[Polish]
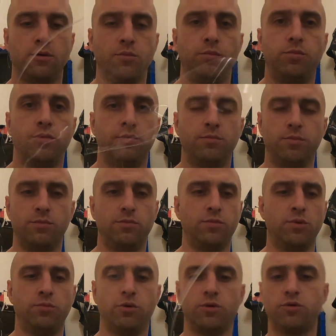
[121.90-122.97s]
O,
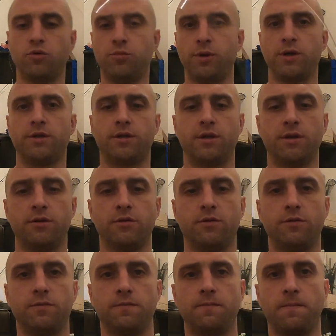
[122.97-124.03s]
po prostu pętlę,
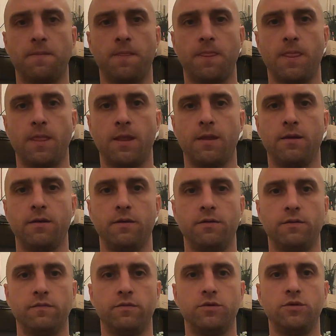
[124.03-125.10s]
o.
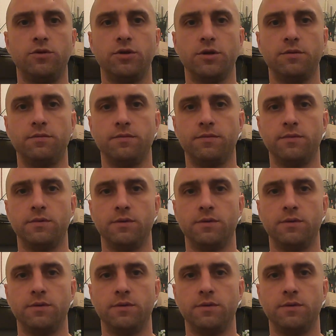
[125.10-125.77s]
Widzicie?